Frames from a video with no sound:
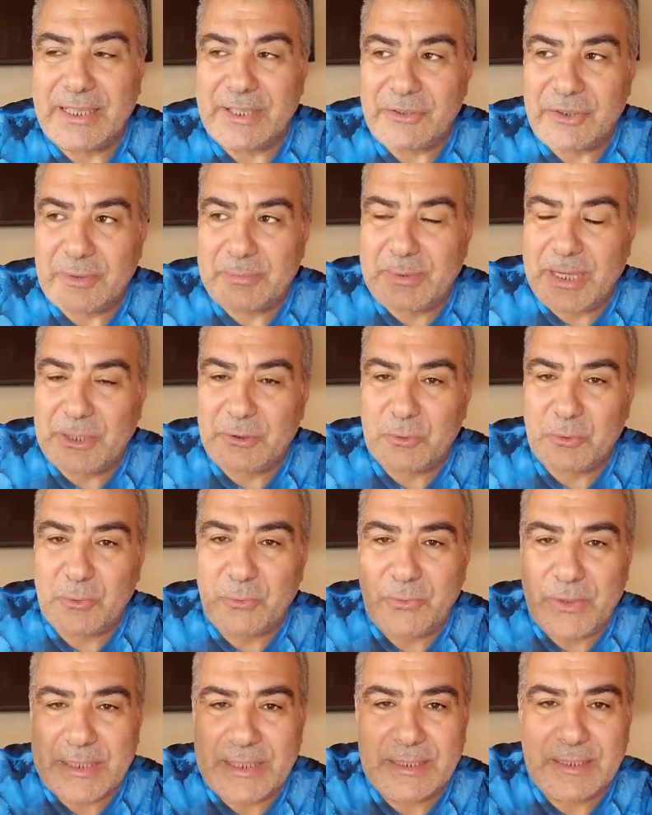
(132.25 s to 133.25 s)
يجب أن
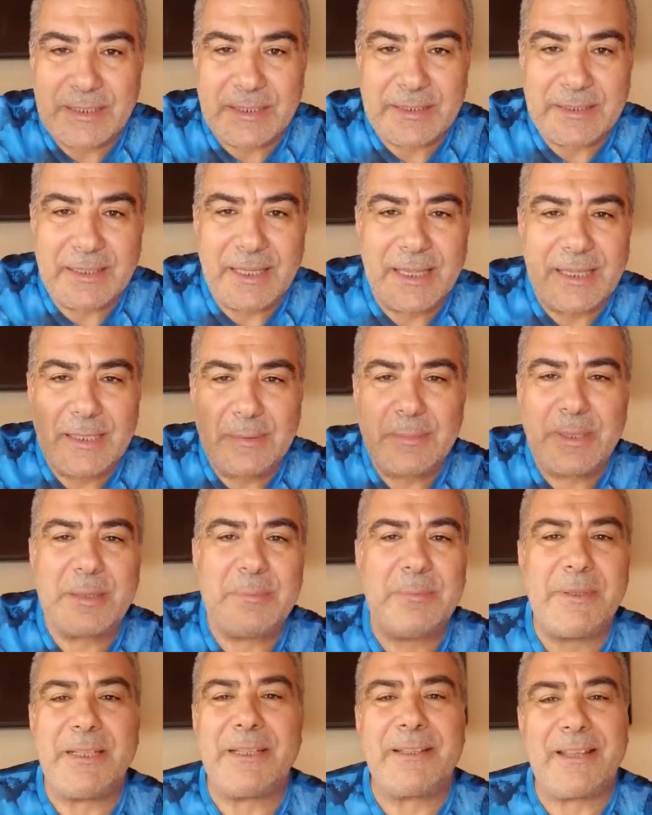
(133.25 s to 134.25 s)
أفكر دائما
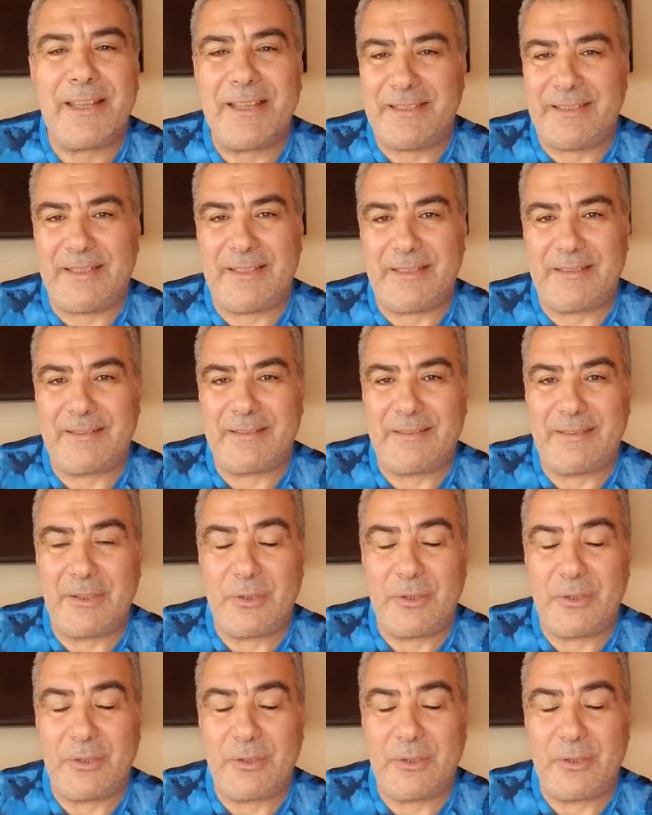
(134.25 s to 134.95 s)
بلقاء الله.